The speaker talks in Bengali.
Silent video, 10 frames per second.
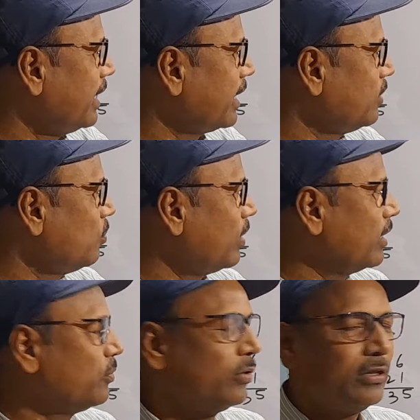এটা কিন্তু
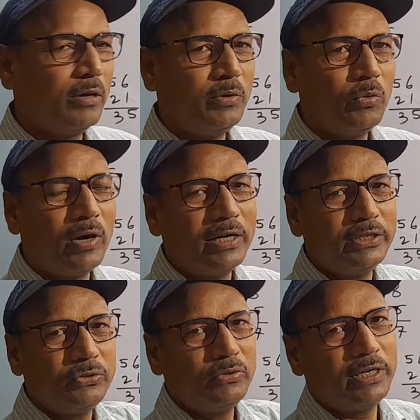ওয়ান করতে হবে ওয়ান
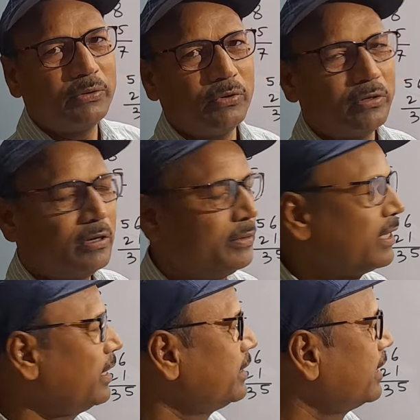ইস টু এটা করতে হবে
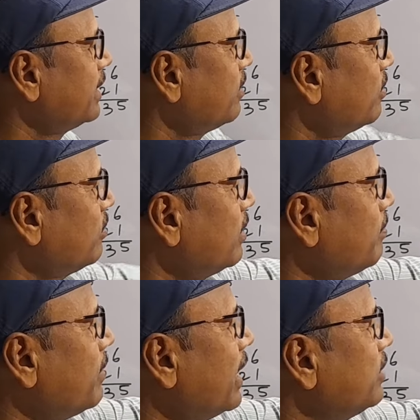তাহলে সেক্ষেত্রে কত
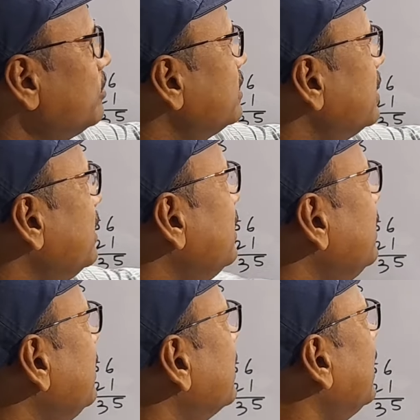না পাঁচ হচ্ছে
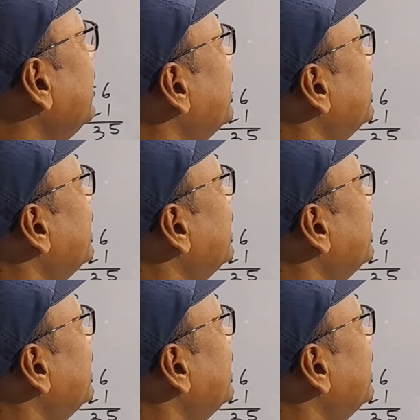তাহলে